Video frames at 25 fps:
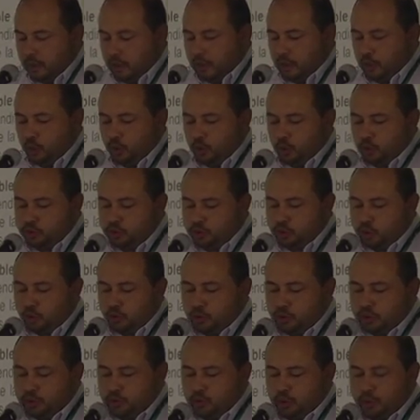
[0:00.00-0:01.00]
Los
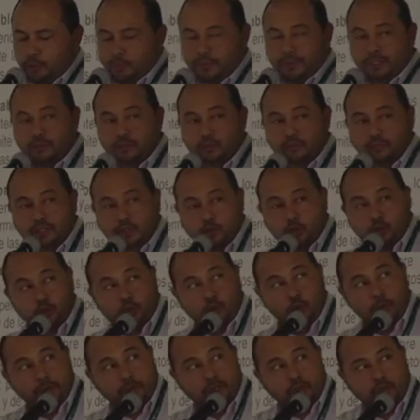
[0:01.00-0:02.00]
condicionamientos
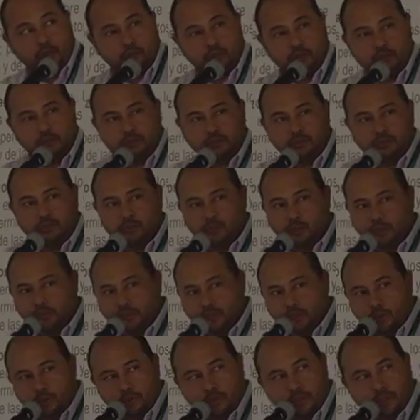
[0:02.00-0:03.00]
económicos,
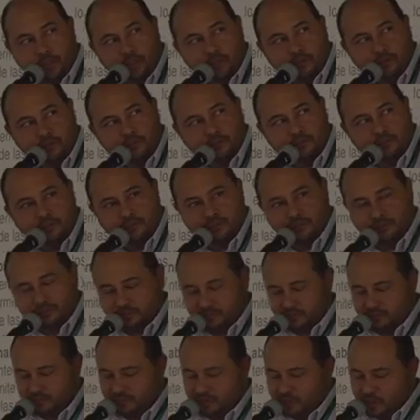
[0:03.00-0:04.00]
todavía no, Lorena.
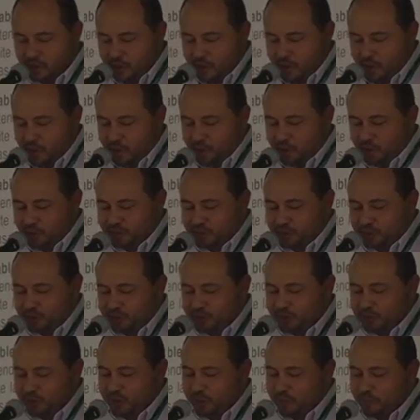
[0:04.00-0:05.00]
Los
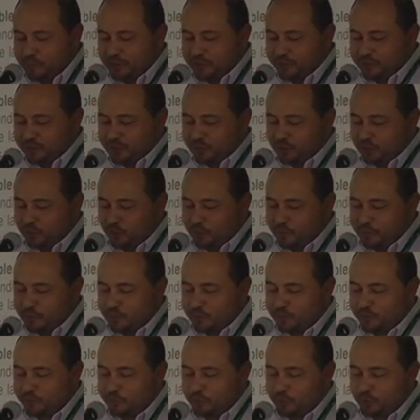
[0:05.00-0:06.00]
condicionamientos
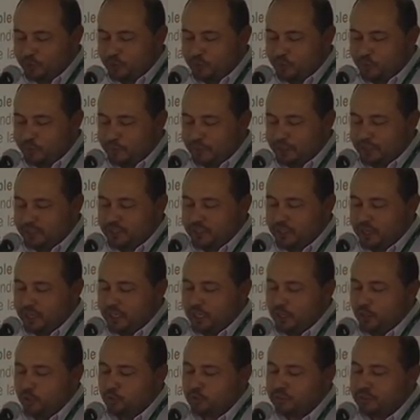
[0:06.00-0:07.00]
económicos preocupan a
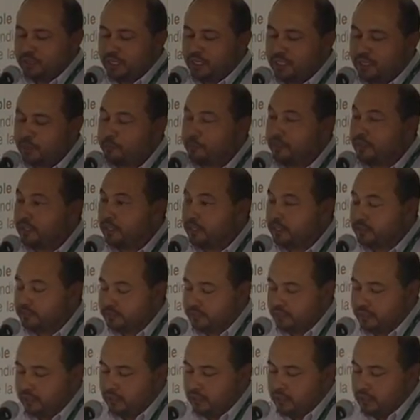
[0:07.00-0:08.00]
la luz de la
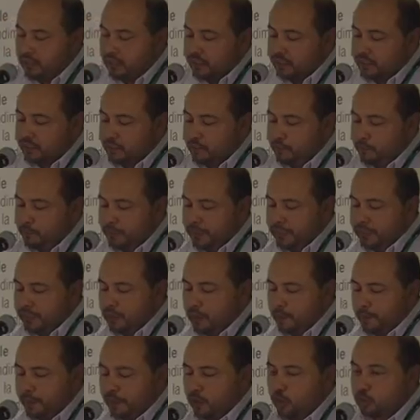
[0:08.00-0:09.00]
dependencia que
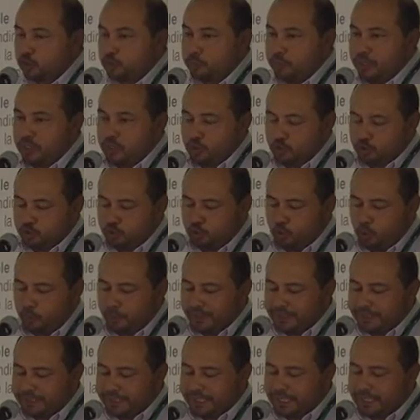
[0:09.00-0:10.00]
implica para los medios
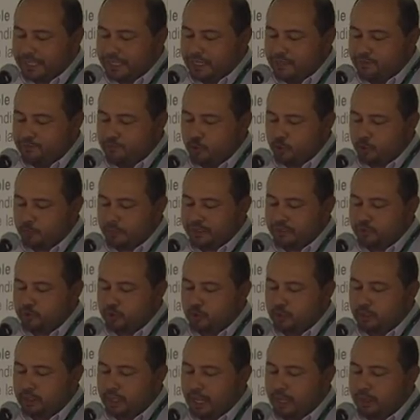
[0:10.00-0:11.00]
someter la
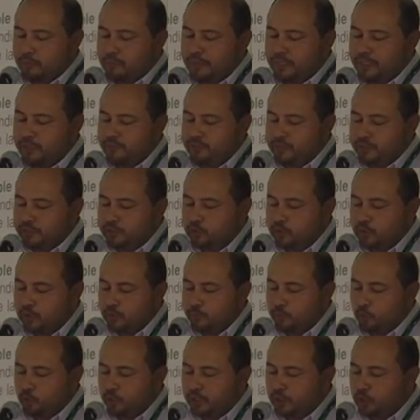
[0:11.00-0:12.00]
información al beneficio
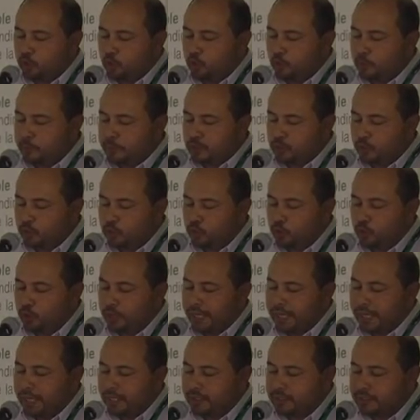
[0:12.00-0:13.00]
del poder económico con
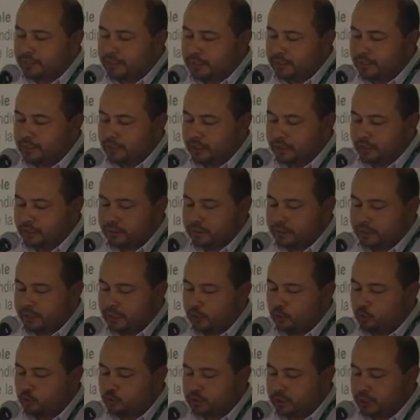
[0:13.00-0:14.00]
la garantía de
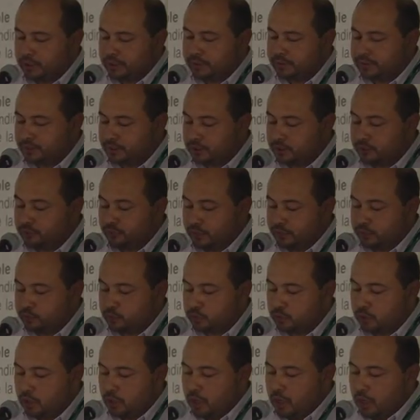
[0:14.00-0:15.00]
tener anunciantes
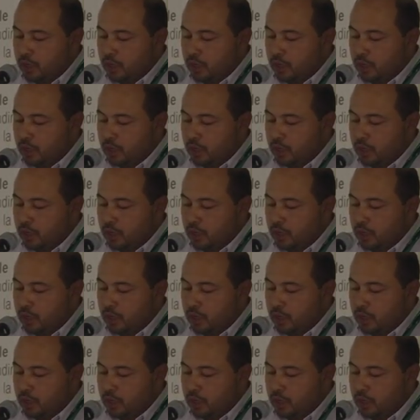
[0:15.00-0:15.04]
satisfechos